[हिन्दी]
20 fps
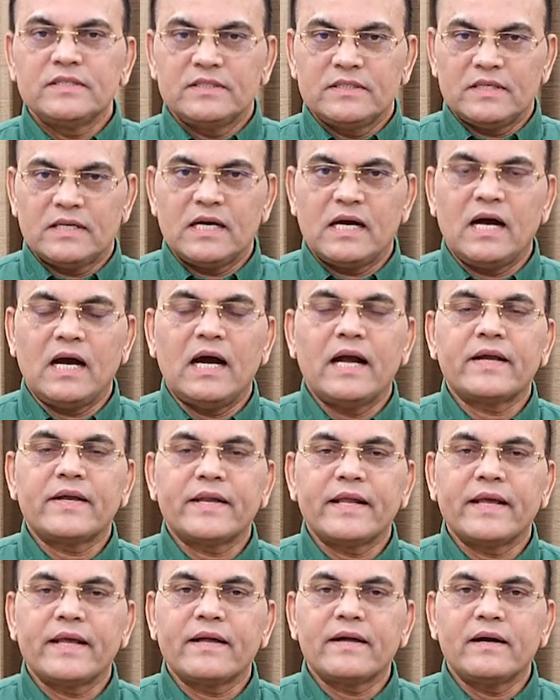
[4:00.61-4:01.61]
का
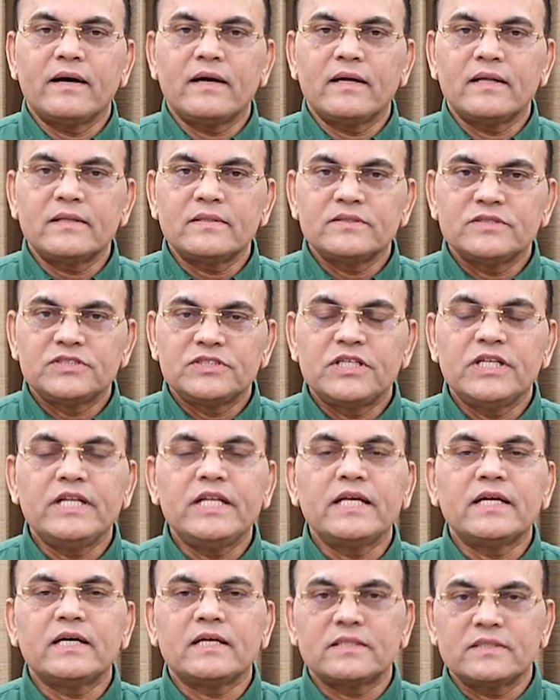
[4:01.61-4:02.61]
आटे का चीनी
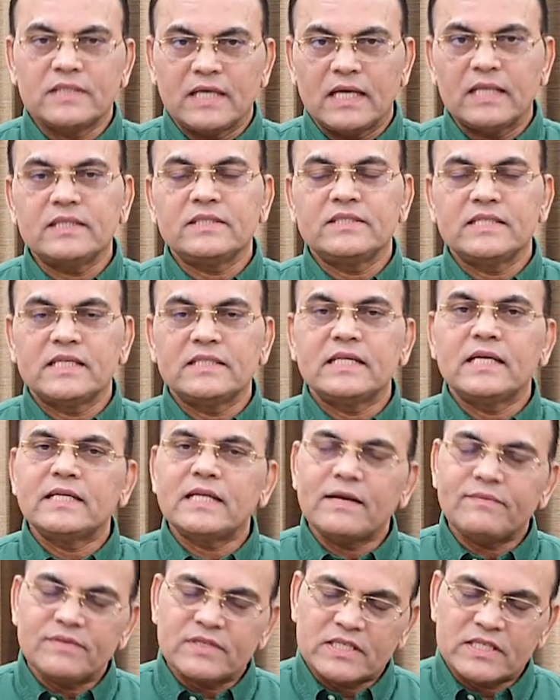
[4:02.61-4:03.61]
का दान दिया जाए या
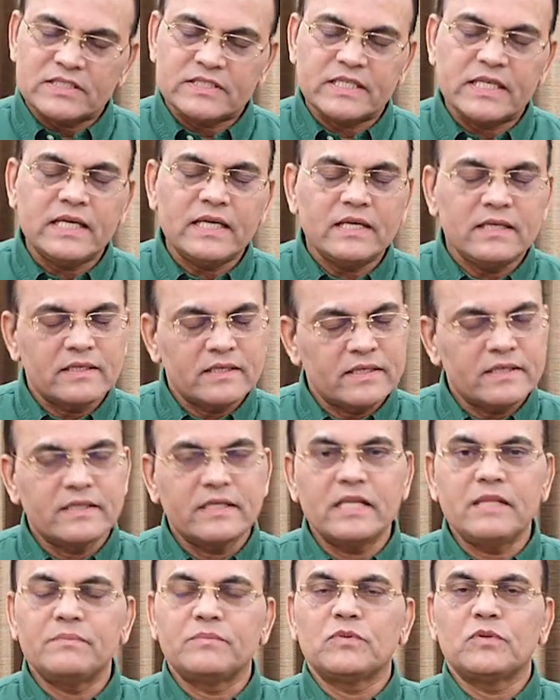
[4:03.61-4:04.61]
फिर किसी
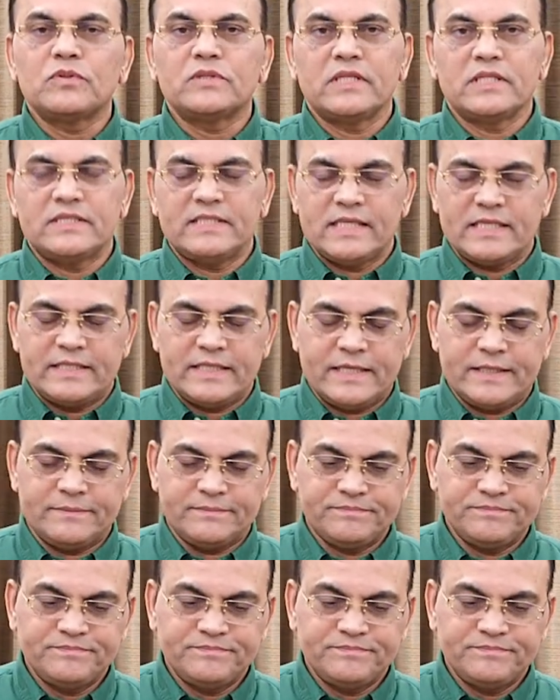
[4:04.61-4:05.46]
गरीब को दे दिया जाए